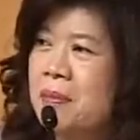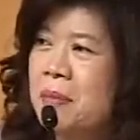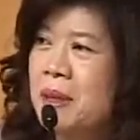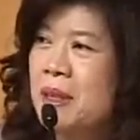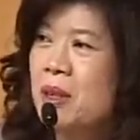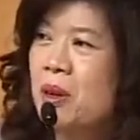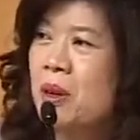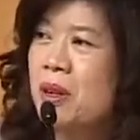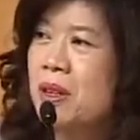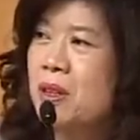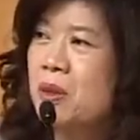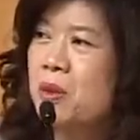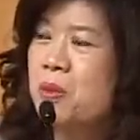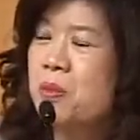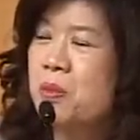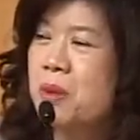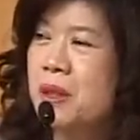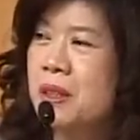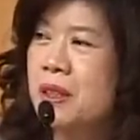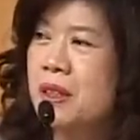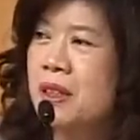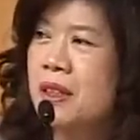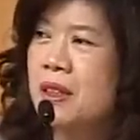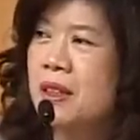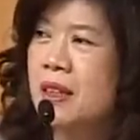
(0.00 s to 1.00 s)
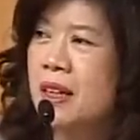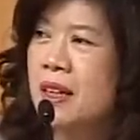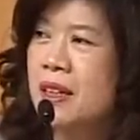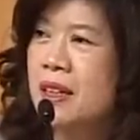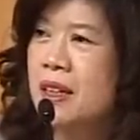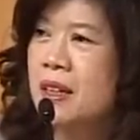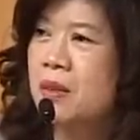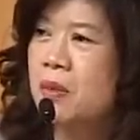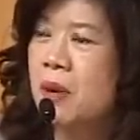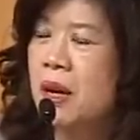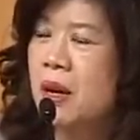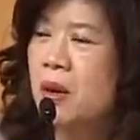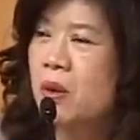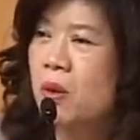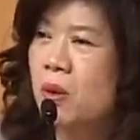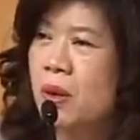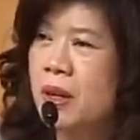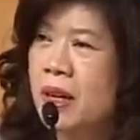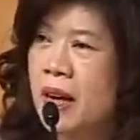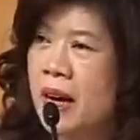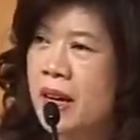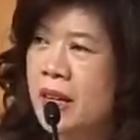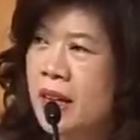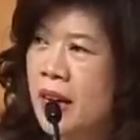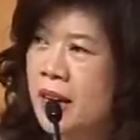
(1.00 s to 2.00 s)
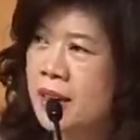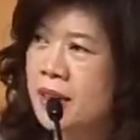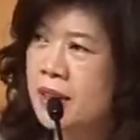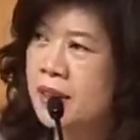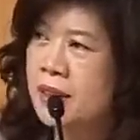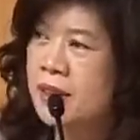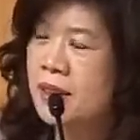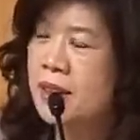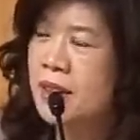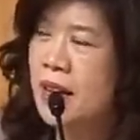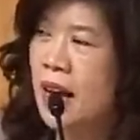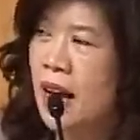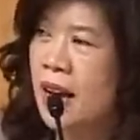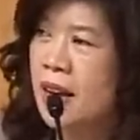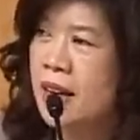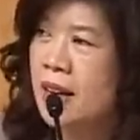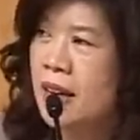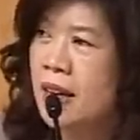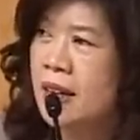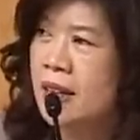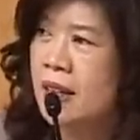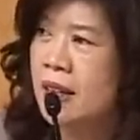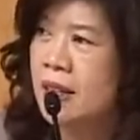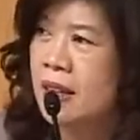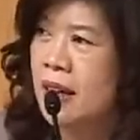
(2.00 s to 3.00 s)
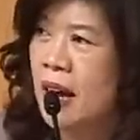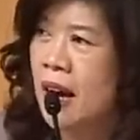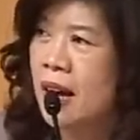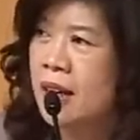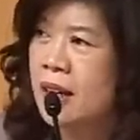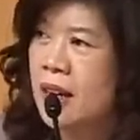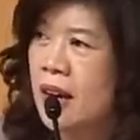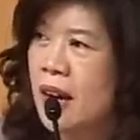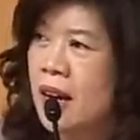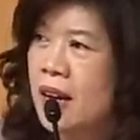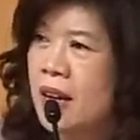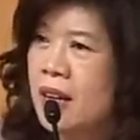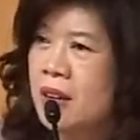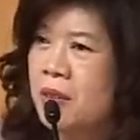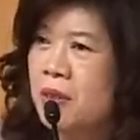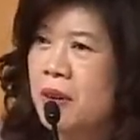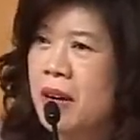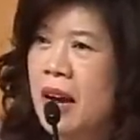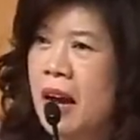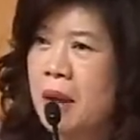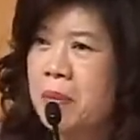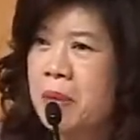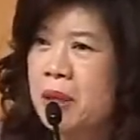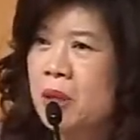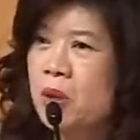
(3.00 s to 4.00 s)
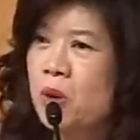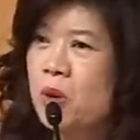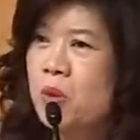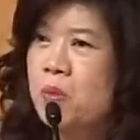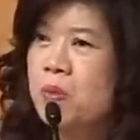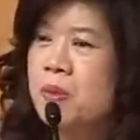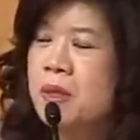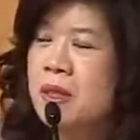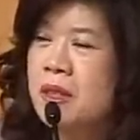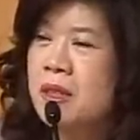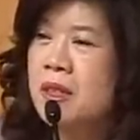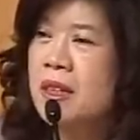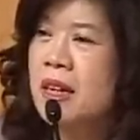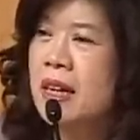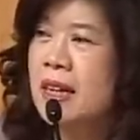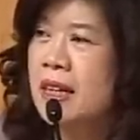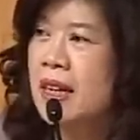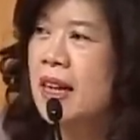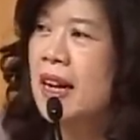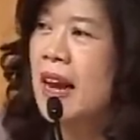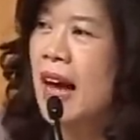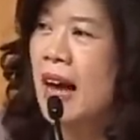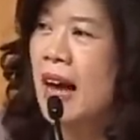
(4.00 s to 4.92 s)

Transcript: ไม่ต้องยุ่งคือถ้าเกิดว่าคนไหนอยากจะซื้อขายรายใหญ่ๆเนี่ยเวลามาทุ่มซื้อในต